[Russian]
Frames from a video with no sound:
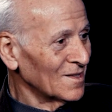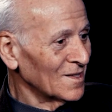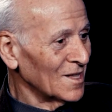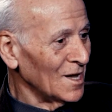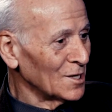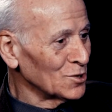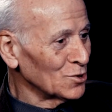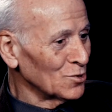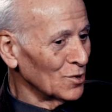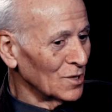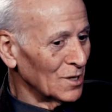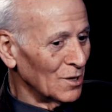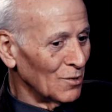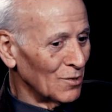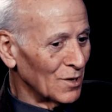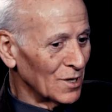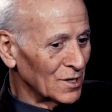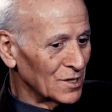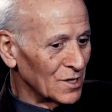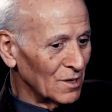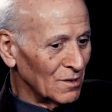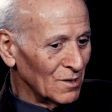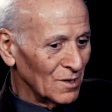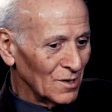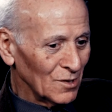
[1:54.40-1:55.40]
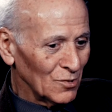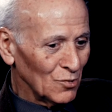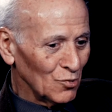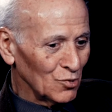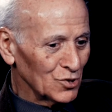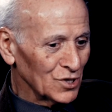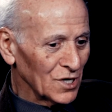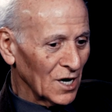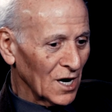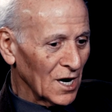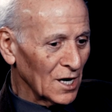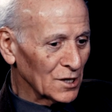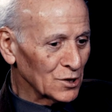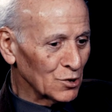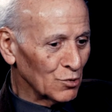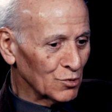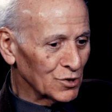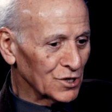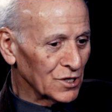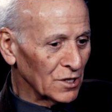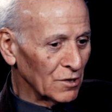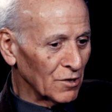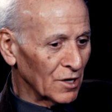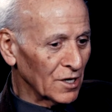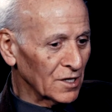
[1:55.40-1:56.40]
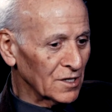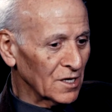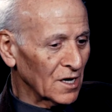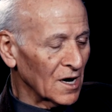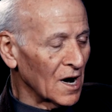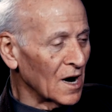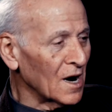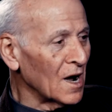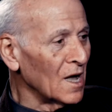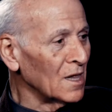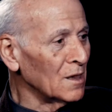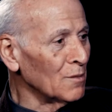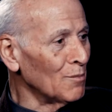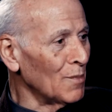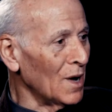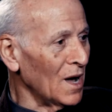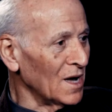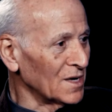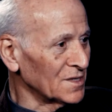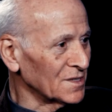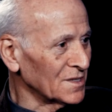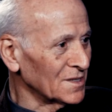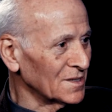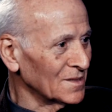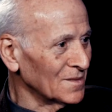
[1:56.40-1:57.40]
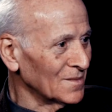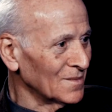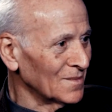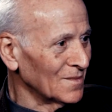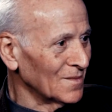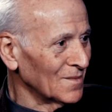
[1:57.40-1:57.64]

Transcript: Толстой говорит, душа каждого человека – это как алмаз.